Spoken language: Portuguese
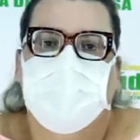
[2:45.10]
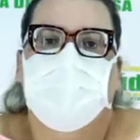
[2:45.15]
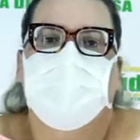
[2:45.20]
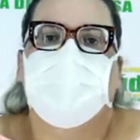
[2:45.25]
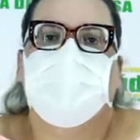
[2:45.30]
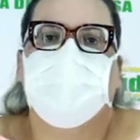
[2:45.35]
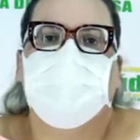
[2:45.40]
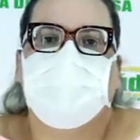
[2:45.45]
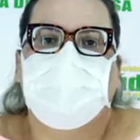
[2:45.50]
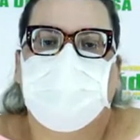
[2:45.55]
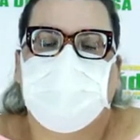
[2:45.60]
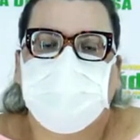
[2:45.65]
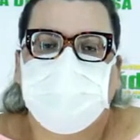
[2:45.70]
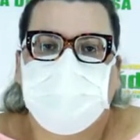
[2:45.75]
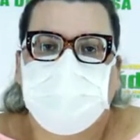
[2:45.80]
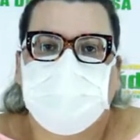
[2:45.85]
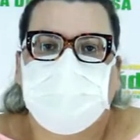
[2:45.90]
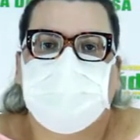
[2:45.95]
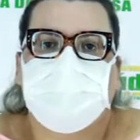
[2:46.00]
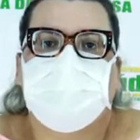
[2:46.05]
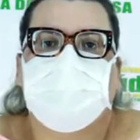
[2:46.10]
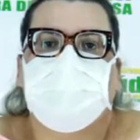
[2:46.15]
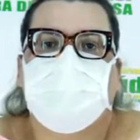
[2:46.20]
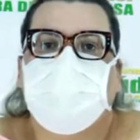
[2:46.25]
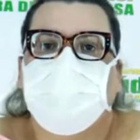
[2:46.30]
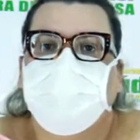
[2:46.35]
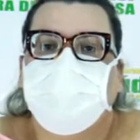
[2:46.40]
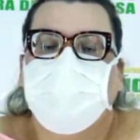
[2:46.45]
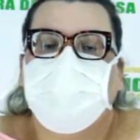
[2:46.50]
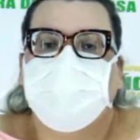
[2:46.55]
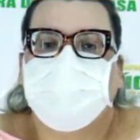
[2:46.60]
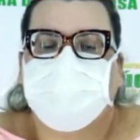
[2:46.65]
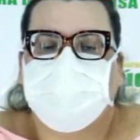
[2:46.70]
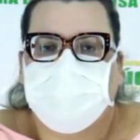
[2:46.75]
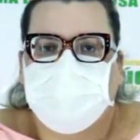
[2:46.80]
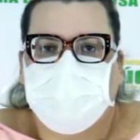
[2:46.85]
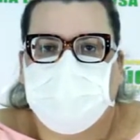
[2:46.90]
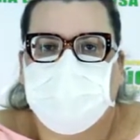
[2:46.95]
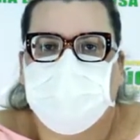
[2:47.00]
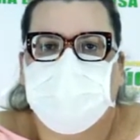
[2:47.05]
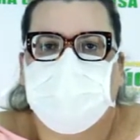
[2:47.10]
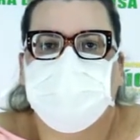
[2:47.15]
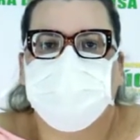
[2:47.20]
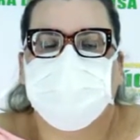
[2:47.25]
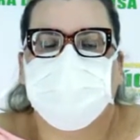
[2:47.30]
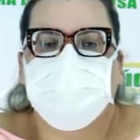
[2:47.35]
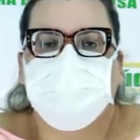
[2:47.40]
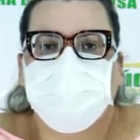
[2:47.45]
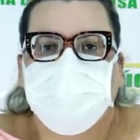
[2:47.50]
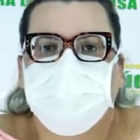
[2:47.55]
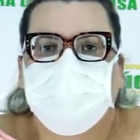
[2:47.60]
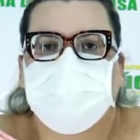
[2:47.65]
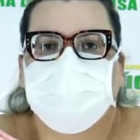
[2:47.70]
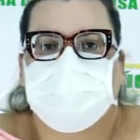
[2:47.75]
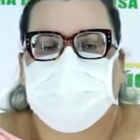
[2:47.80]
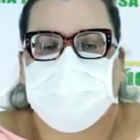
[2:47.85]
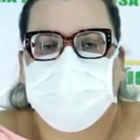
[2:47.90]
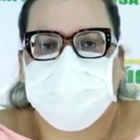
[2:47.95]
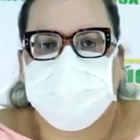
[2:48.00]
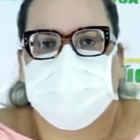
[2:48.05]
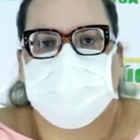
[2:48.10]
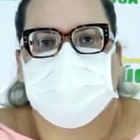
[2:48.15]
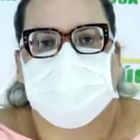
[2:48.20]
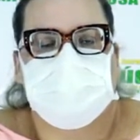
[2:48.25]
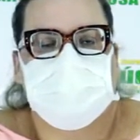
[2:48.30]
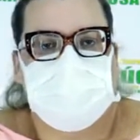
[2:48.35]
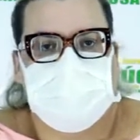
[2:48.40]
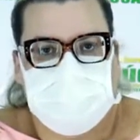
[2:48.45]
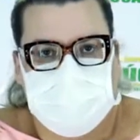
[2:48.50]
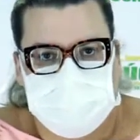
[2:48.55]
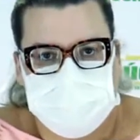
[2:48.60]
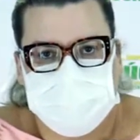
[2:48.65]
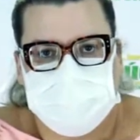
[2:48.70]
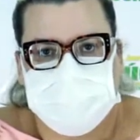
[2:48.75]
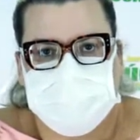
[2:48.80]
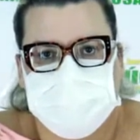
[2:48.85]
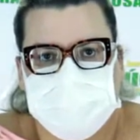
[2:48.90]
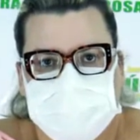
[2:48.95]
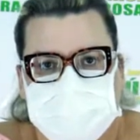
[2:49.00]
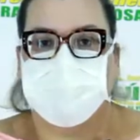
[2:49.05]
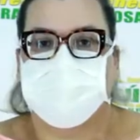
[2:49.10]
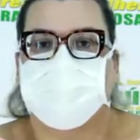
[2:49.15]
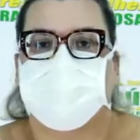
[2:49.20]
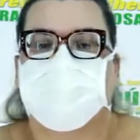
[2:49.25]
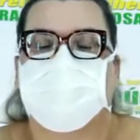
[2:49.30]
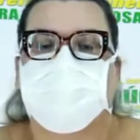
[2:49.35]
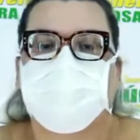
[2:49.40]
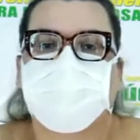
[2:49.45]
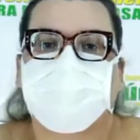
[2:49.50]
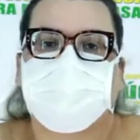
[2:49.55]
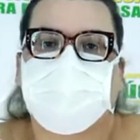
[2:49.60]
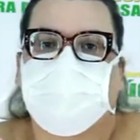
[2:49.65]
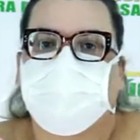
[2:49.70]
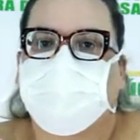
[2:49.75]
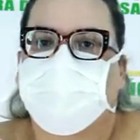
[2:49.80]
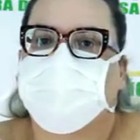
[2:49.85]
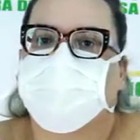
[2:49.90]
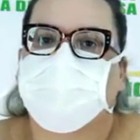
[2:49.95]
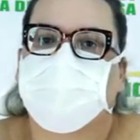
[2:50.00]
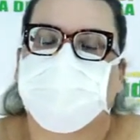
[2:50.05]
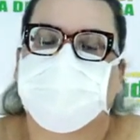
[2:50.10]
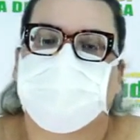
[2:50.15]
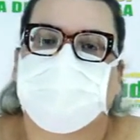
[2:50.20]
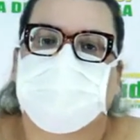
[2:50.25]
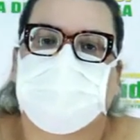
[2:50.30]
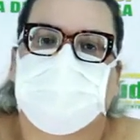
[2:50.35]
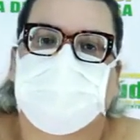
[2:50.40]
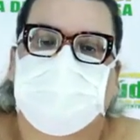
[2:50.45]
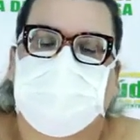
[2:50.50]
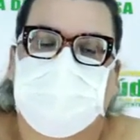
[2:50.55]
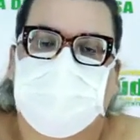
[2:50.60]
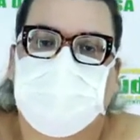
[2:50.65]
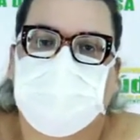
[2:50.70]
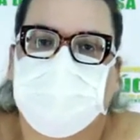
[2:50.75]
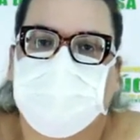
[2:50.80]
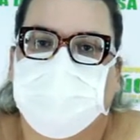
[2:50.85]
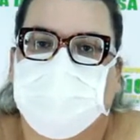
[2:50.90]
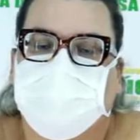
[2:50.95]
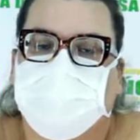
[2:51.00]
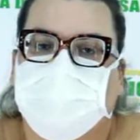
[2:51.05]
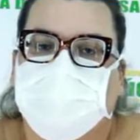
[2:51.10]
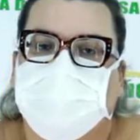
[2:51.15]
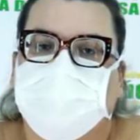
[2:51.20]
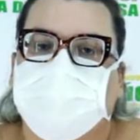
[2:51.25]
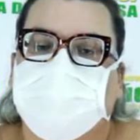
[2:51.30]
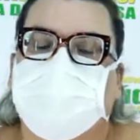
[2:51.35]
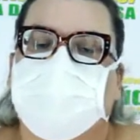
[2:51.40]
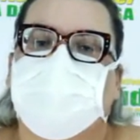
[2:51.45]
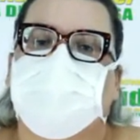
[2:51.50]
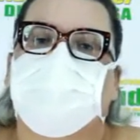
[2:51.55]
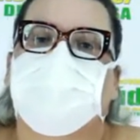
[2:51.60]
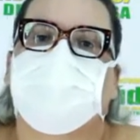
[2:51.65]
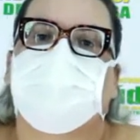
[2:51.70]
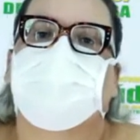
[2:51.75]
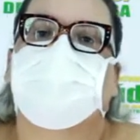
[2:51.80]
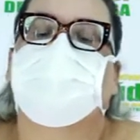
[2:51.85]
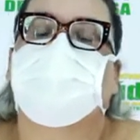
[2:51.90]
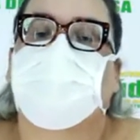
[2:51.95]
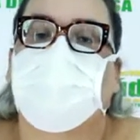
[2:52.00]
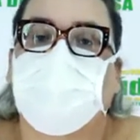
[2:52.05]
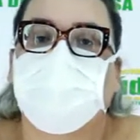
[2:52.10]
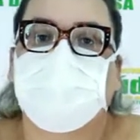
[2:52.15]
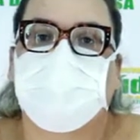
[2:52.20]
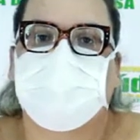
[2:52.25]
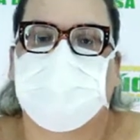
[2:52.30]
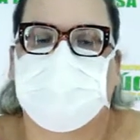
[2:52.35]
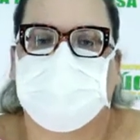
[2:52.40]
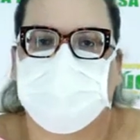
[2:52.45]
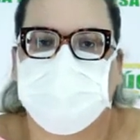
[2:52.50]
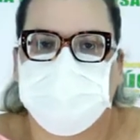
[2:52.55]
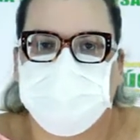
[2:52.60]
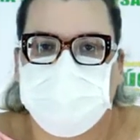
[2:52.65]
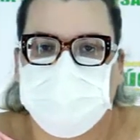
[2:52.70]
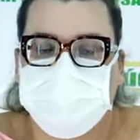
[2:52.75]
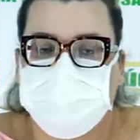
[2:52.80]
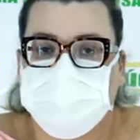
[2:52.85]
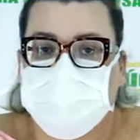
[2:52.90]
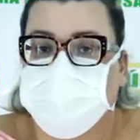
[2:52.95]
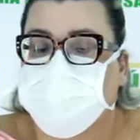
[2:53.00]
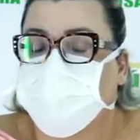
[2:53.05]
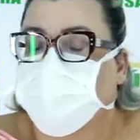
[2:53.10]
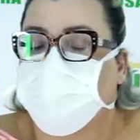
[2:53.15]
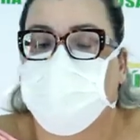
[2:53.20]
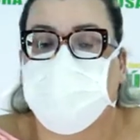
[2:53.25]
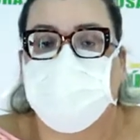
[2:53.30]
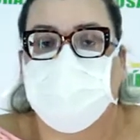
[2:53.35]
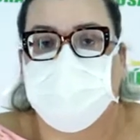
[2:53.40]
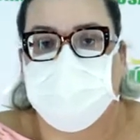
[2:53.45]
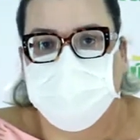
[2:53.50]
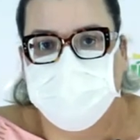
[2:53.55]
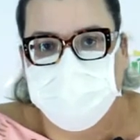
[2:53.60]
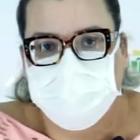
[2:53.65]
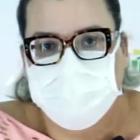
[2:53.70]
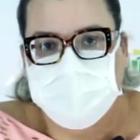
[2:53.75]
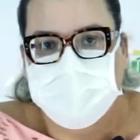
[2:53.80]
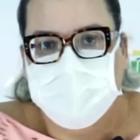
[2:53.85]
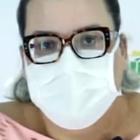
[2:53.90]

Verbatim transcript: o que poderia agravar este número crescente de casos. Quero falar hoje também de uma fonte de transmissão comum,